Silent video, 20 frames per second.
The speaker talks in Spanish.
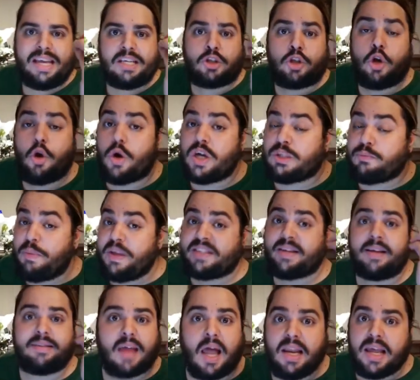esto no es
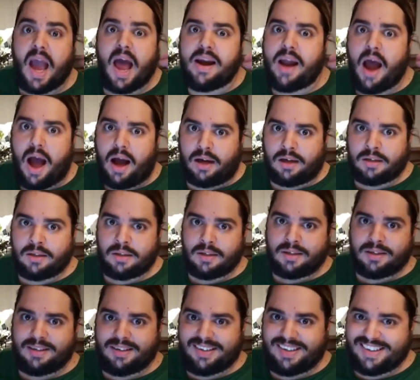pizza italiana.
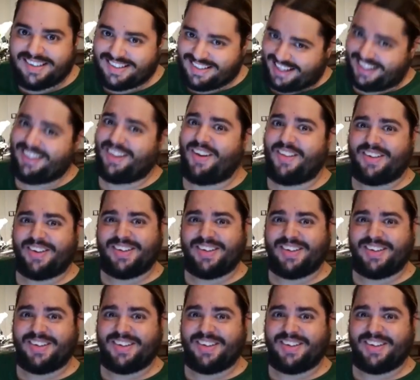es que te lo digo.